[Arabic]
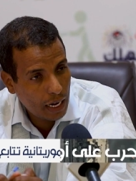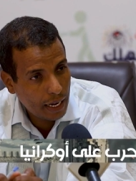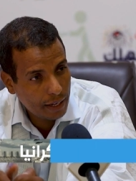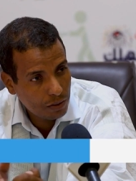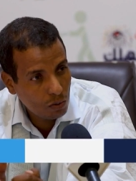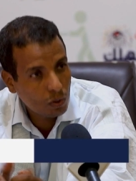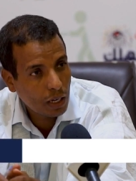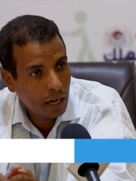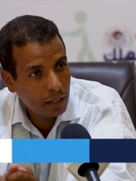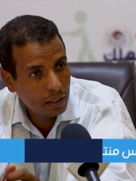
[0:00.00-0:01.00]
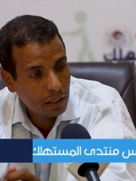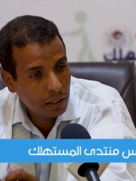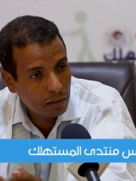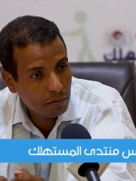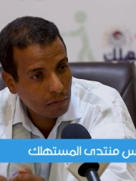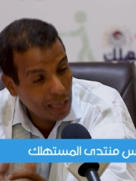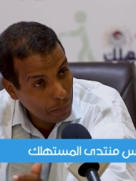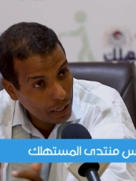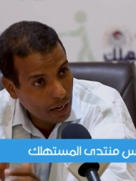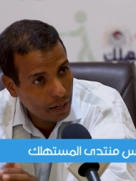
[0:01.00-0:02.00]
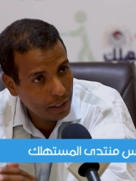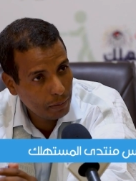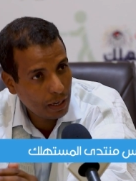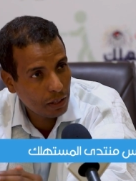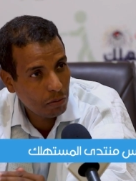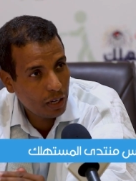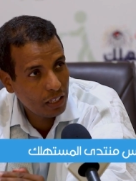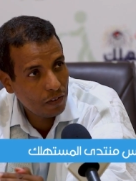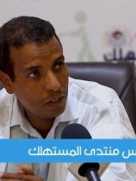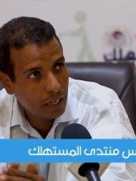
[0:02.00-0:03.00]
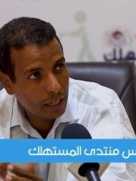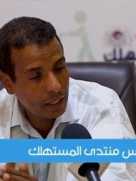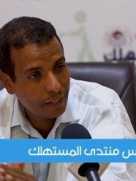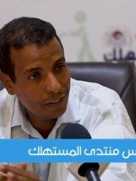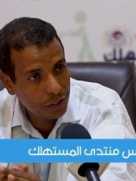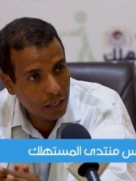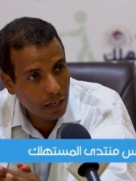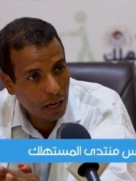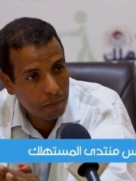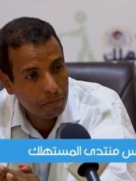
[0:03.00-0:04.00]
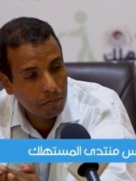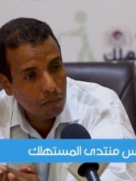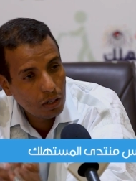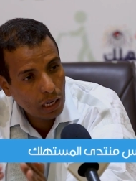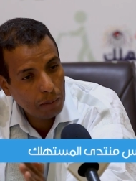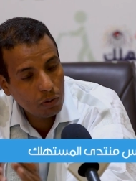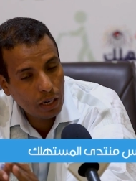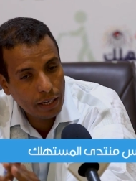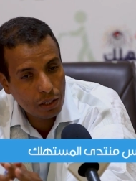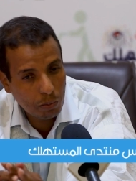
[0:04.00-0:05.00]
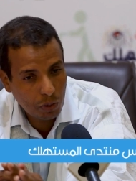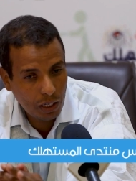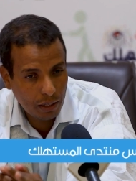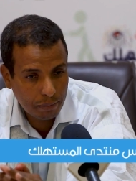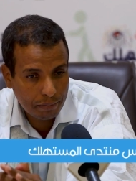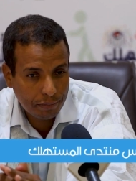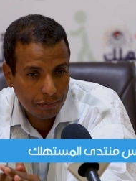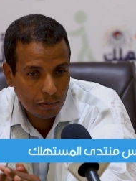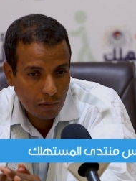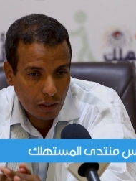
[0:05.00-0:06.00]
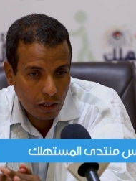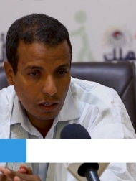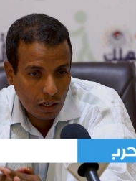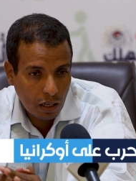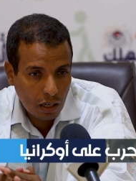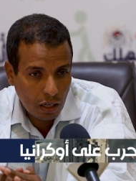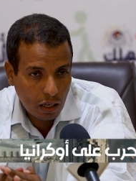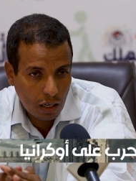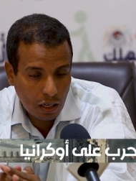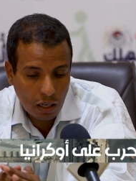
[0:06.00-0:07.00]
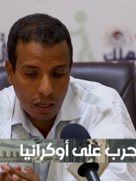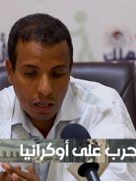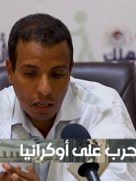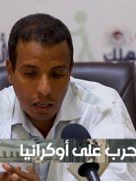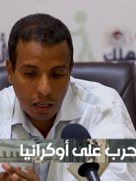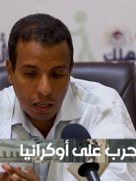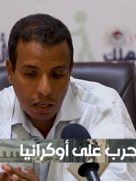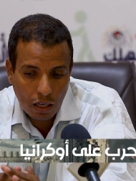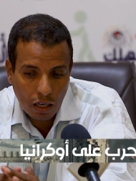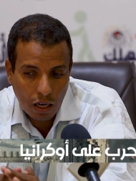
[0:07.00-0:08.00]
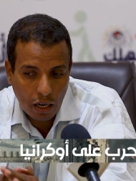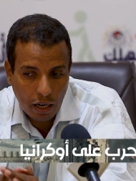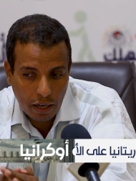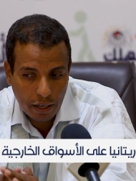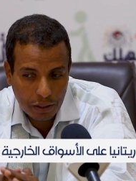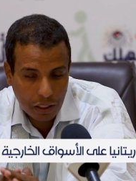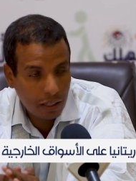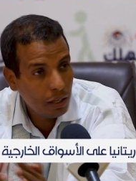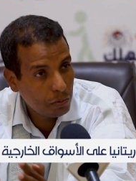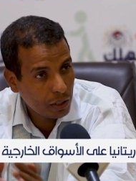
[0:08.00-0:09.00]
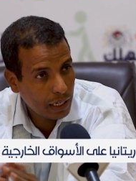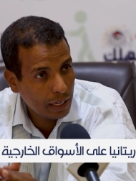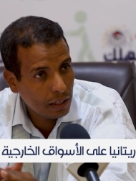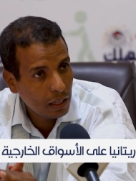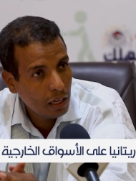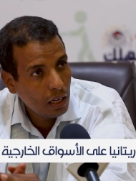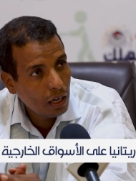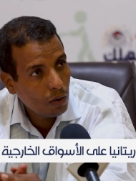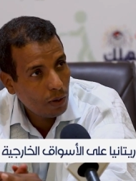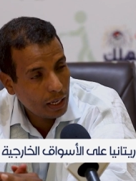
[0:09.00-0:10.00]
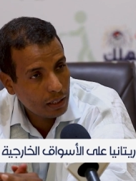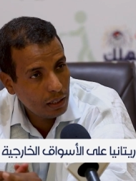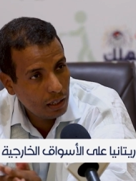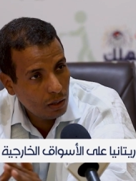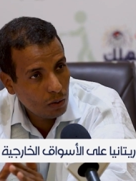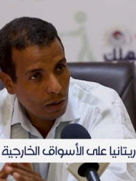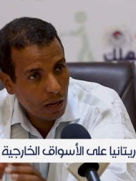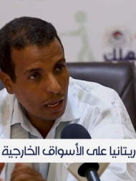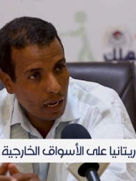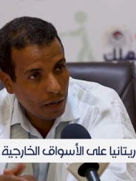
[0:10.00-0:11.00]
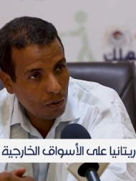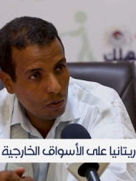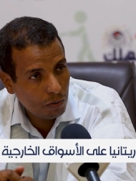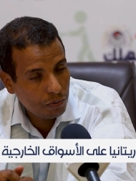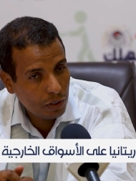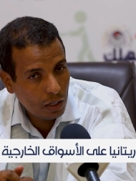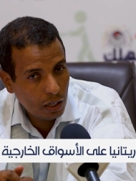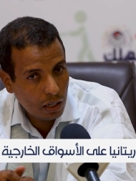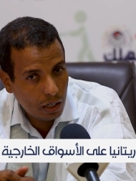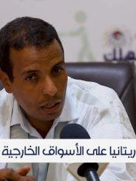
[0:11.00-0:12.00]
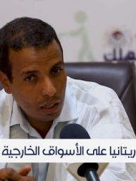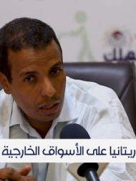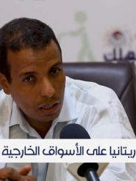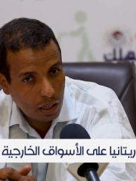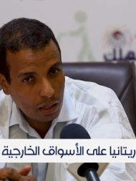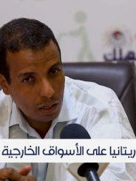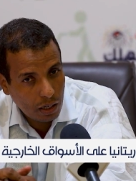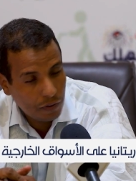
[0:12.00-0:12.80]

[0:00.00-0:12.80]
حالات ندرة كبيرة لبعض المواد الاستهلاكية نتيجة للحرب الحمد لله التموين آه، على شكله المعتاد ولكن نتوقع أنه في آه،